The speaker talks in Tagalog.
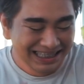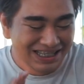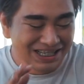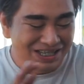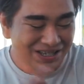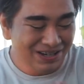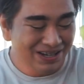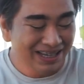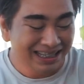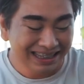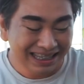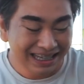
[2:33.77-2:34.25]

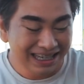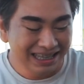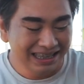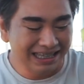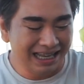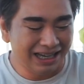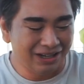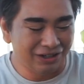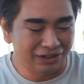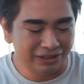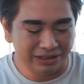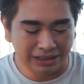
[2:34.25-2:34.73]
So, ang ganda ng
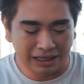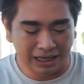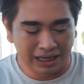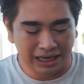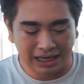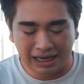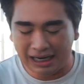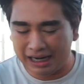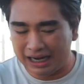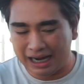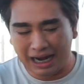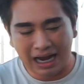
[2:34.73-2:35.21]
dahon niya.
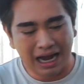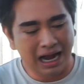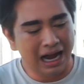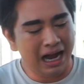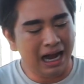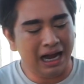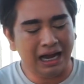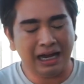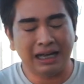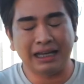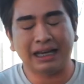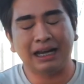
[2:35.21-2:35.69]

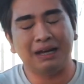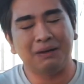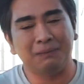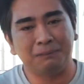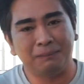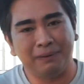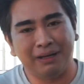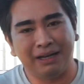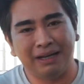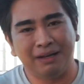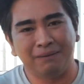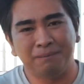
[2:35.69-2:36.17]

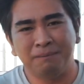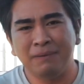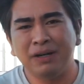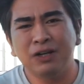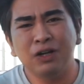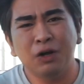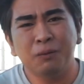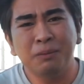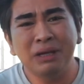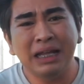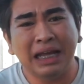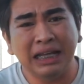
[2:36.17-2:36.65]
Grabe.
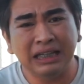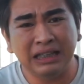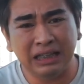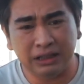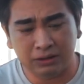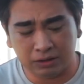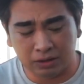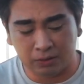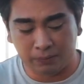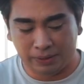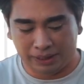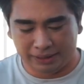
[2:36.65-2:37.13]
Meron ako malaki
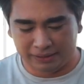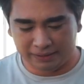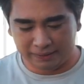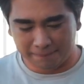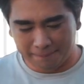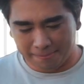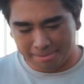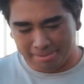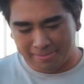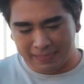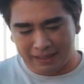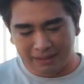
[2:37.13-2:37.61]
dito. Wait.
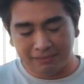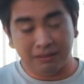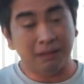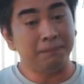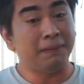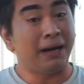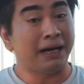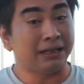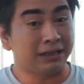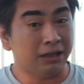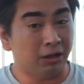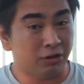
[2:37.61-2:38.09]

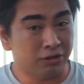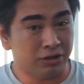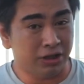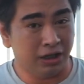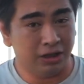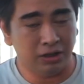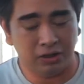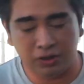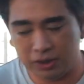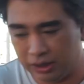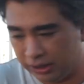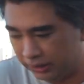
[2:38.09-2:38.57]
Papakita ko sa
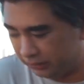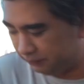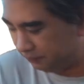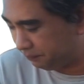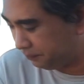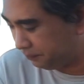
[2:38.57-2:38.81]
inyo, ha?